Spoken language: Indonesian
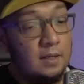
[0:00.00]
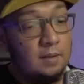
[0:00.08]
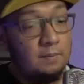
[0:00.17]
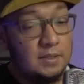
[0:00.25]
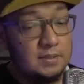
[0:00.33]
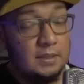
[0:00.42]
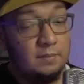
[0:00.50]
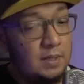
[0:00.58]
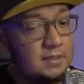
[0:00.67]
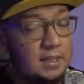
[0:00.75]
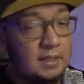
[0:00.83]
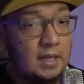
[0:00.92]
pastiin
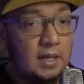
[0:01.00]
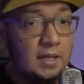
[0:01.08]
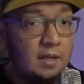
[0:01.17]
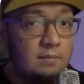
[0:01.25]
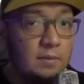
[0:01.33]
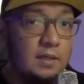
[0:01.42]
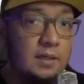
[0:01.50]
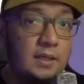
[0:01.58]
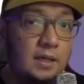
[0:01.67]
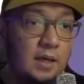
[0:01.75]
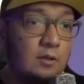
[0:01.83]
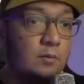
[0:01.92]
pada saat kalian
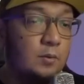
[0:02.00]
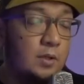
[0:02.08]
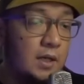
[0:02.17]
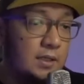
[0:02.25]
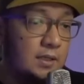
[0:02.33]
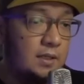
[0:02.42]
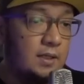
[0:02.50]
beli ataupun kalian